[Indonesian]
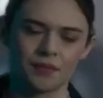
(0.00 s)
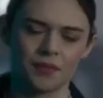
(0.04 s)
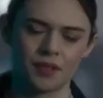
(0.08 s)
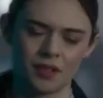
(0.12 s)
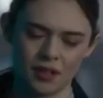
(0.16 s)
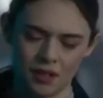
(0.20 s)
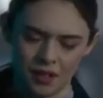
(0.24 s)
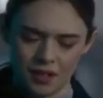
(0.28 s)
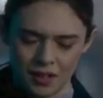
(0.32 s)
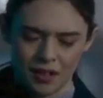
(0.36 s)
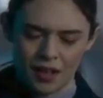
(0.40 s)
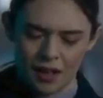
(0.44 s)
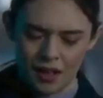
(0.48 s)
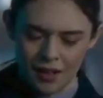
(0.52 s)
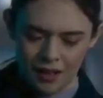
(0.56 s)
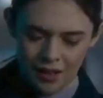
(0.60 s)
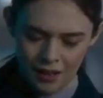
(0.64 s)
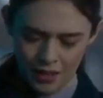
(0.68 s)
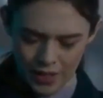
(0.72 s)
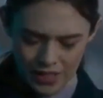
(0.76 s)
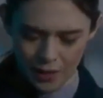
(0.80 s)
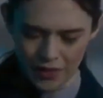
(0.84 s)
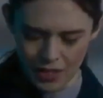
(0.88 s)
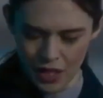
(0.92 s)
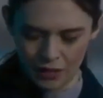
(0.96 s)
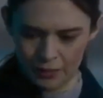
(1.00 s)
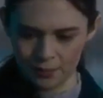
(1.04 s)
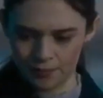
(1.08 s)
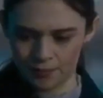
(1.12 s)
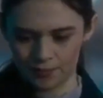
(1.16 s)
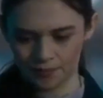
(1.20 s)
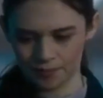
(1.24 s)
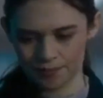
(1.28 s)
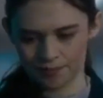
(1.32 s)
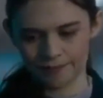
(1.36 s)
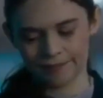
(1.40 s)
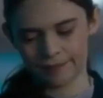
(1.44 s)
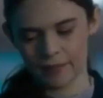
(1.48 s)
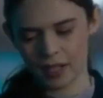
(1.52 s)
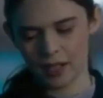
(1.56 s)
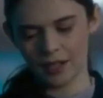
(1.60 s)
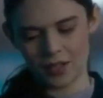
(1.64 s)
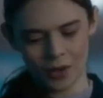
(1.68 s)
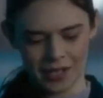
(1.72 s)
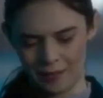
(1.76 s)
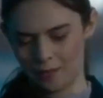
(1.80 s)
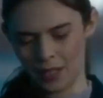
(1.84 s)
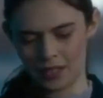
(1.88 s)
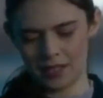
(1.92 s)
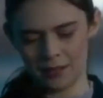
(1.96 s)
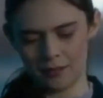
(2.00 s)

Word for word: depan oleh DIO e Uruguay.